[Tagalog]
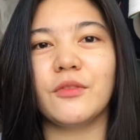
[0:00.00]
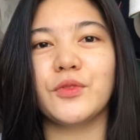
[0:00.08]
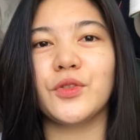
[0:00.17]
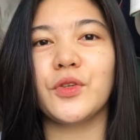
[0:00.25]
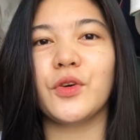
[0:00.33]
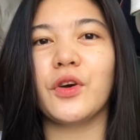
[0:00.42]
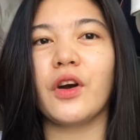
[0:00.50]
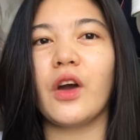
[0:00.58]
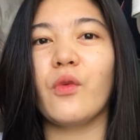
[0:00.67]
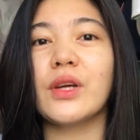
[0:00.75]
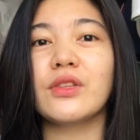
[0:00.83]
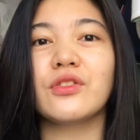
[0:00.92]
So I
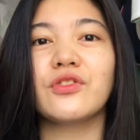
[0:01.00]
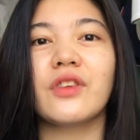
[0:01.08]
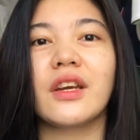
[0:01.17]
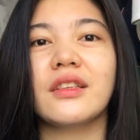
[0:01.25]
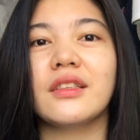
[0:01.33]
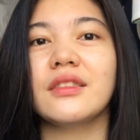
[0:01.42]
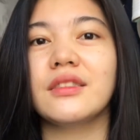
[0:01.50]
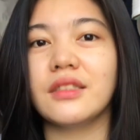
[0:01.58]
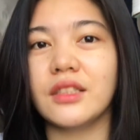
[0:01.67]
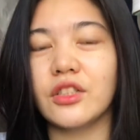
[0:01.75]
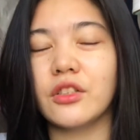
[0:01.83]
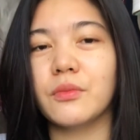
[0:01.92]
want to try this
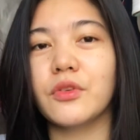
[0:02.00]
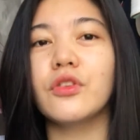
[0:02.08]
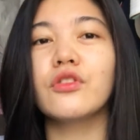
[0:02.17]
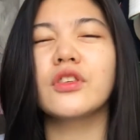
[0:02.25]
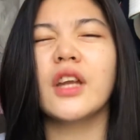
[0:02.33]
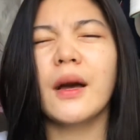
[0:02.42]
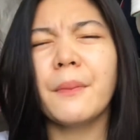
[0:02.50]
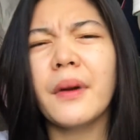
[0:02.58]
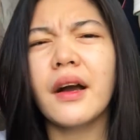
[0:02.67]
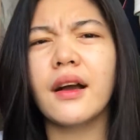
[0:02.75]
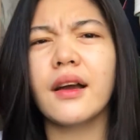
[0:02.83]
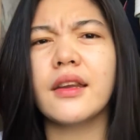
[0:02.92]
serum kung
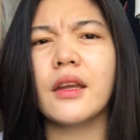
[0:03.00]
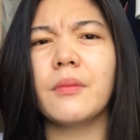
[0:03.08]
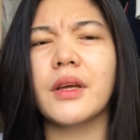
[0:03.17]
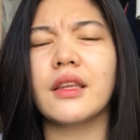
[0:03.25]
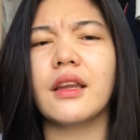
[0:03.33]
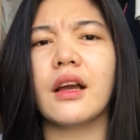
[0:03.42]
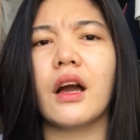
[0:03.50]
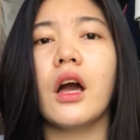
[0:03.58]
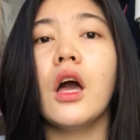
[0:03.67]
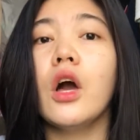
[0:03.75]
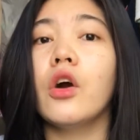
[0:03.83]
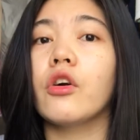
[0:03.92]
napakaganda ba talaga
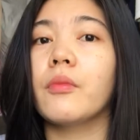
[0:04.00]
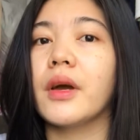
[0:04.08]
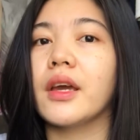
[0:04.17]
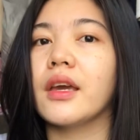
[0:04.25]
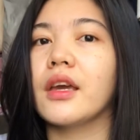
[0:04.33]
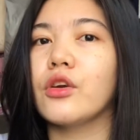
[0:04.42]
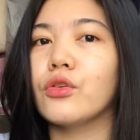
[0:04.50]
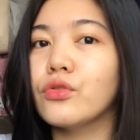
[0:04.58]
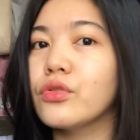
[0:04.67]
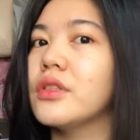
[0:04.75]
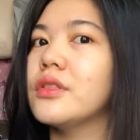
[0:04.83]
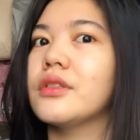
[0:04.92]
o magiging cool
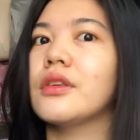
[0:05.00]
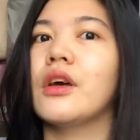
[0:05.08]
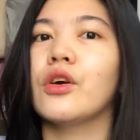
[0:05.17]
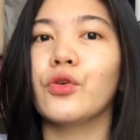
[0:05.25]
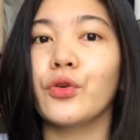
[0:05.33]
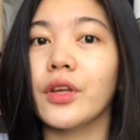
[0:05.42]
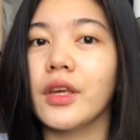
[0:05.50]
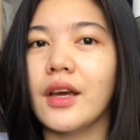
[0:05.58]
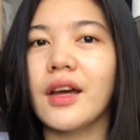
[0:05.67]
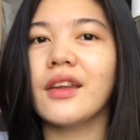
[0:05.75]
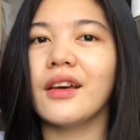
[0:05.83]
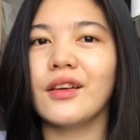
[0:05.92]
cuties
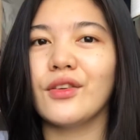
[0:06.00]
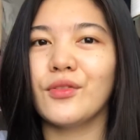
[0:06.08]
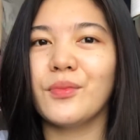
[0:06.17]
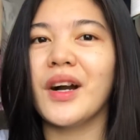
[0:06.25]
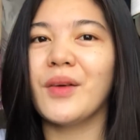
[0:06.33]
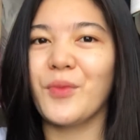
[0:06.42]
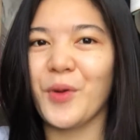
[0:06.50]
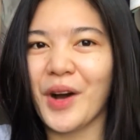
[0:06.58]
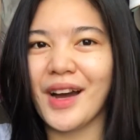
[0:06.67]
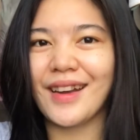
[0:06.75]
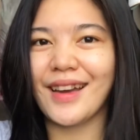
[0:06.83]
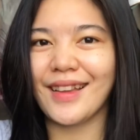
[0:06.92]
Koreana yung mga mukha
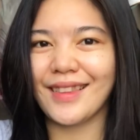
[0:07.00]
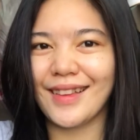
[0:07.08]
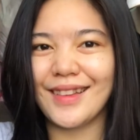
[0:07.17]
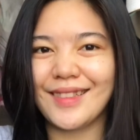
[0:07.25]
natin.